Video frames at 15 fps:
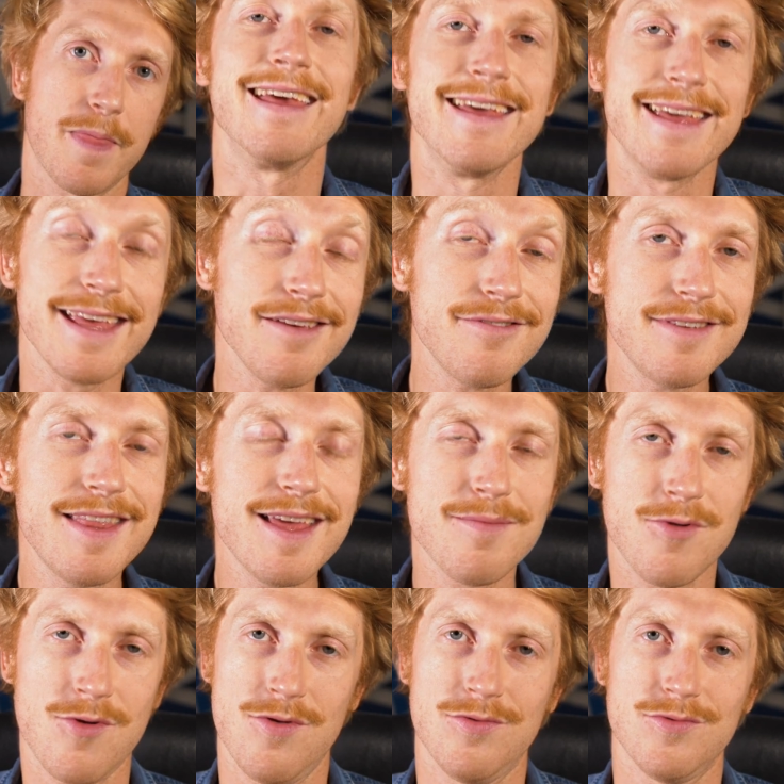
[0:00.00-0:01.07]
Et
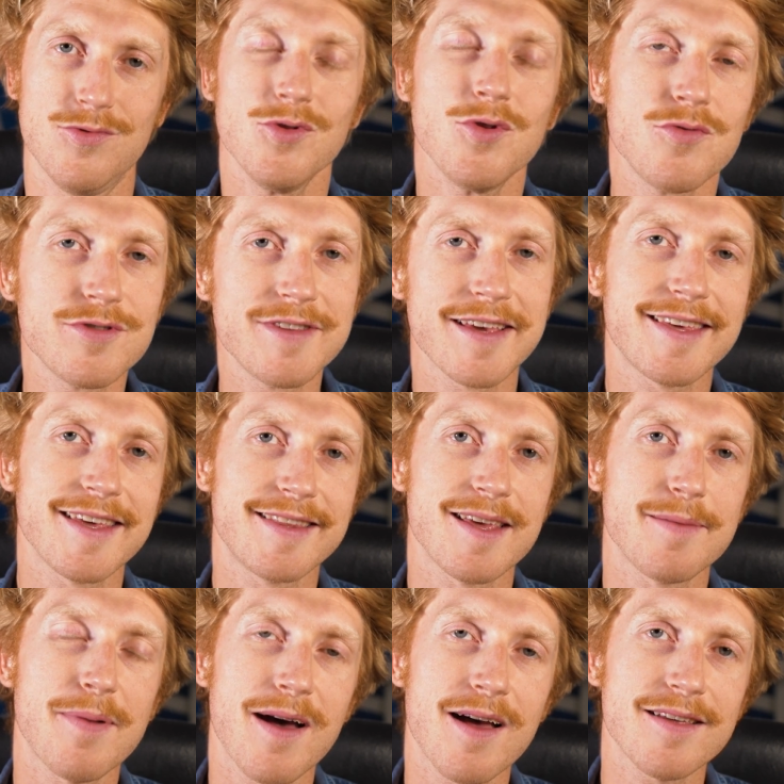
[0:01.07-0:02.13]
évidemment, ne vous
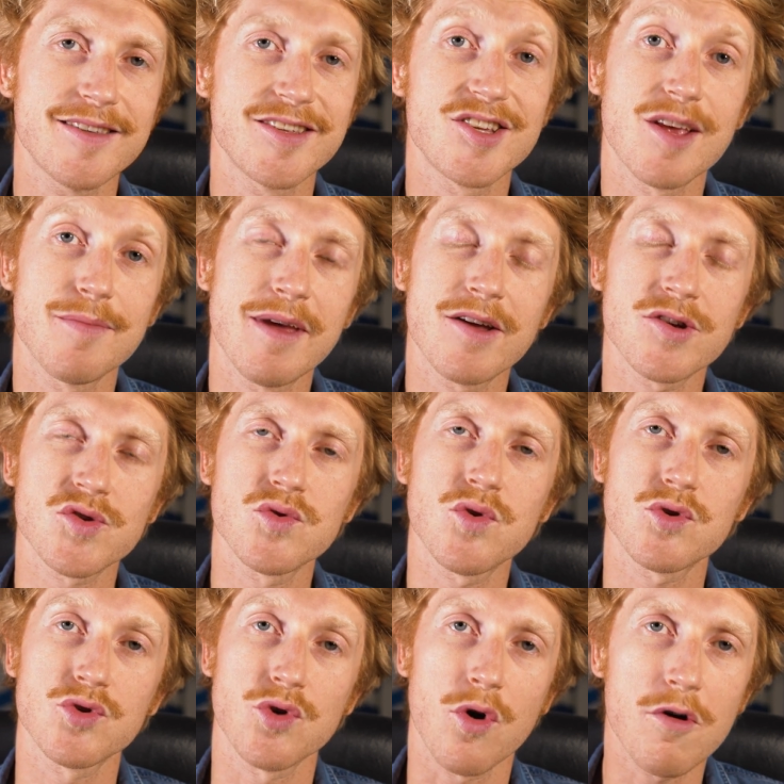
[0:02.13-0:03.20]
inquiétez pas, si jamais un
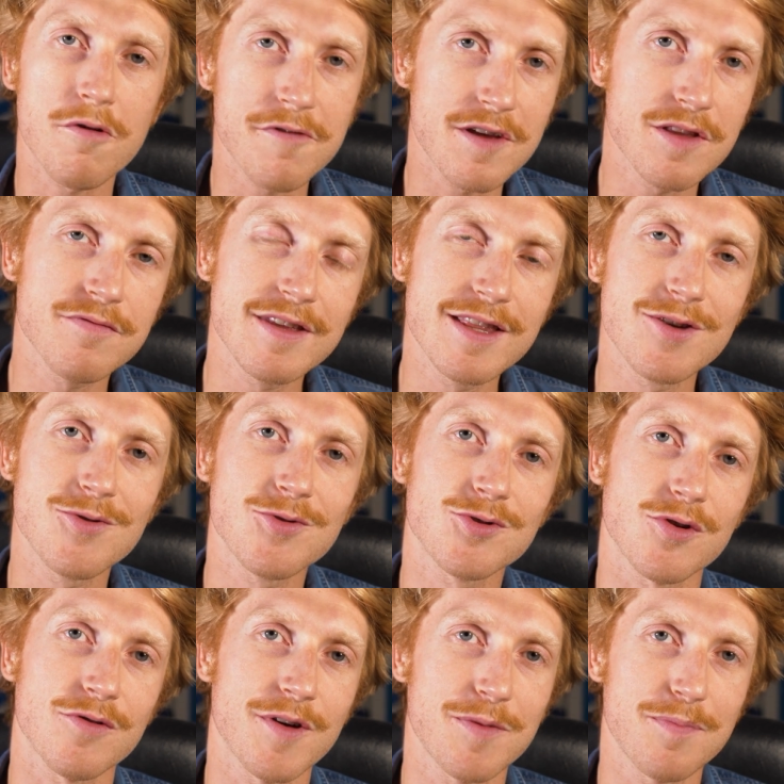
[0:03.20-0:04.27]
jour je refais une vidéo
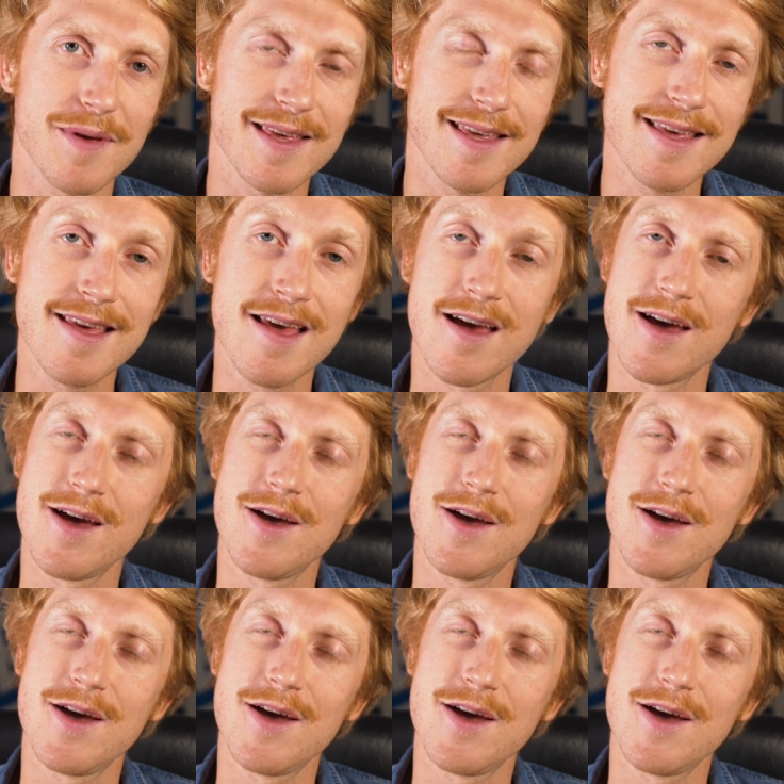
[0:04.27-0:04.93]
sur votre pays,